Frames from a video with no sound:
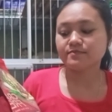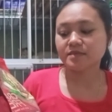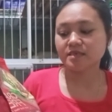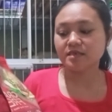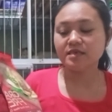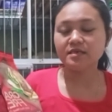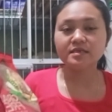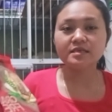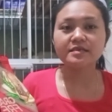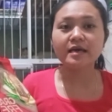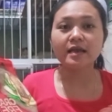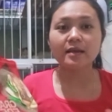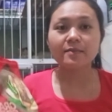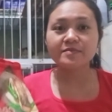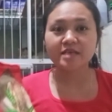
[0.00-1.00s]
jadi di
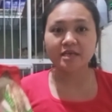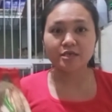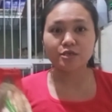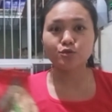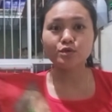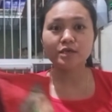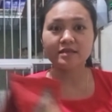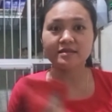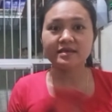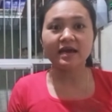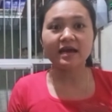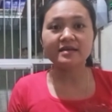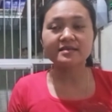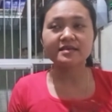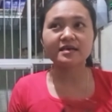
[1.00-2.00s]
dalamnya itu nanti
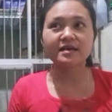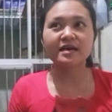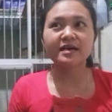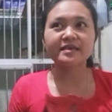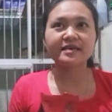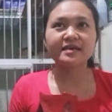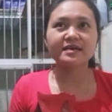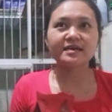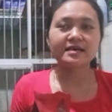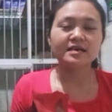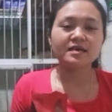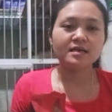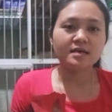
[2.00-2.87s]
ada kayak